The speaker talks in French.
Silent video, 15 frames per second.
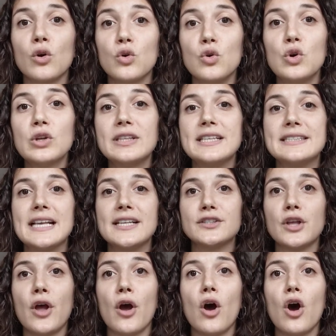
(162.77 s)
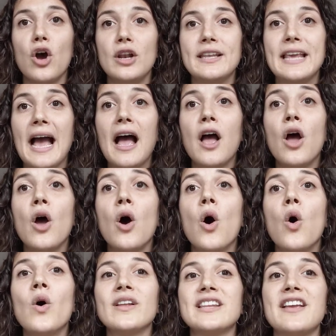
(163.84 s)
Kurt et sa sœur Olga
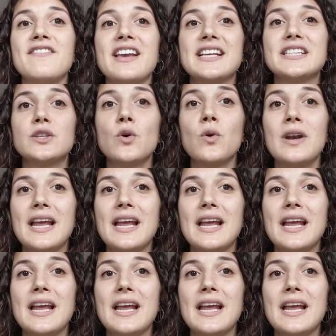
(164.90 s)
ont en aversion